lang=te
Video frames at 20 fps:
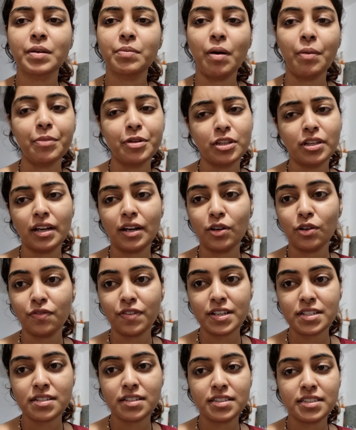మమ్మీతో ఎలాగో
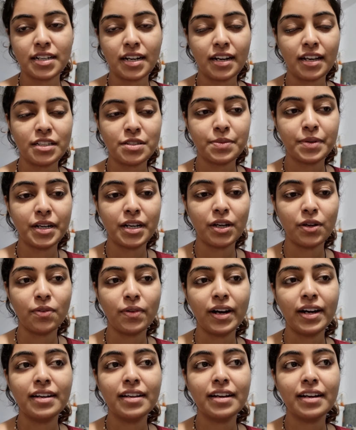ఫస్ట్ నుంచి అటాచ్మెంట్ ఎక్కువ
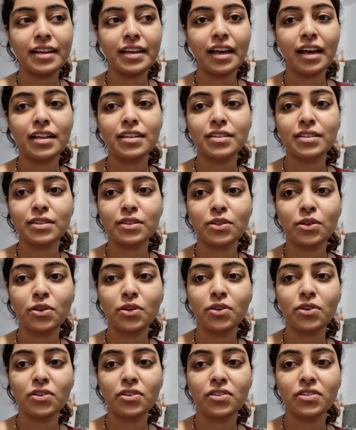అండ్ రియాన్తో
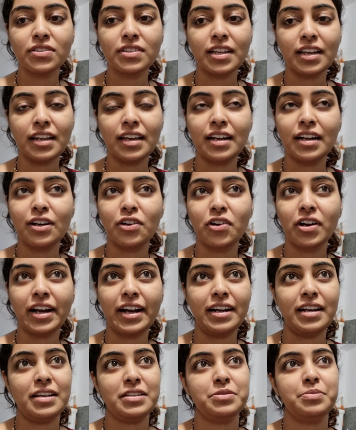తెలియకుండా ఒక
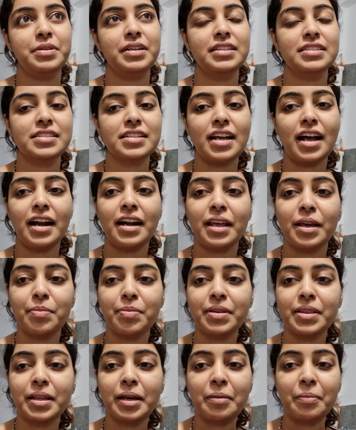అటాచ్మెంట్ స్టార్ట్
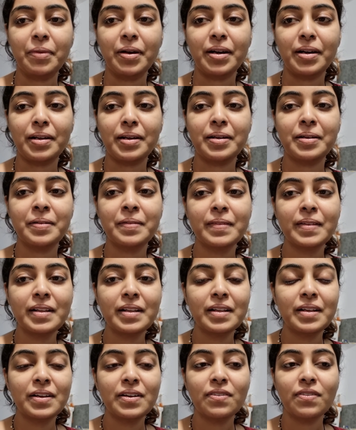అయిపోయింది అనమాట
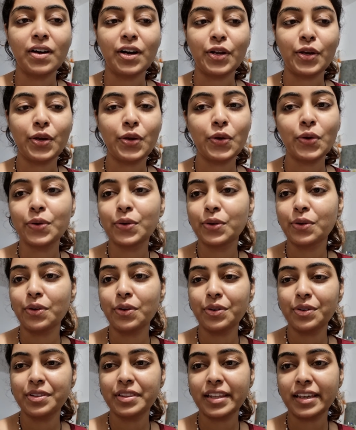వాడు క్యూట్
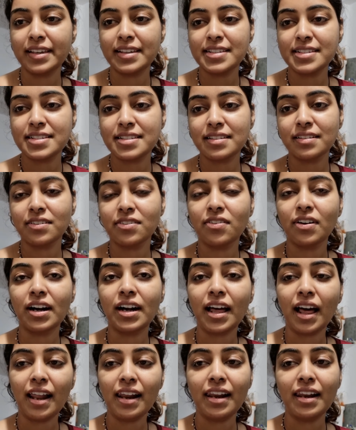క్యూట్ థింగ్స్
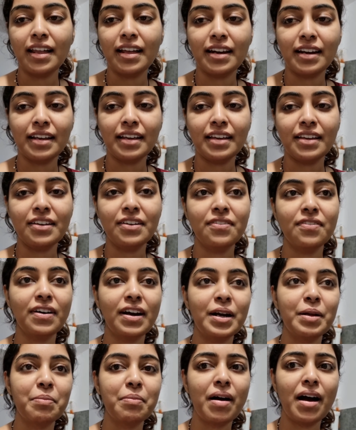వాడు అల్లరి
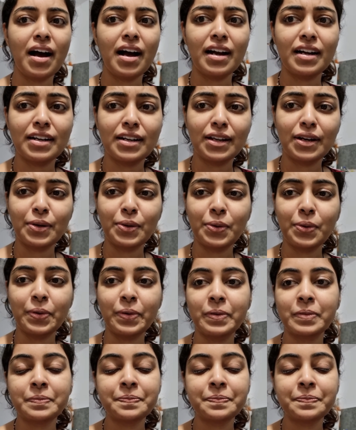వాడి మాటలు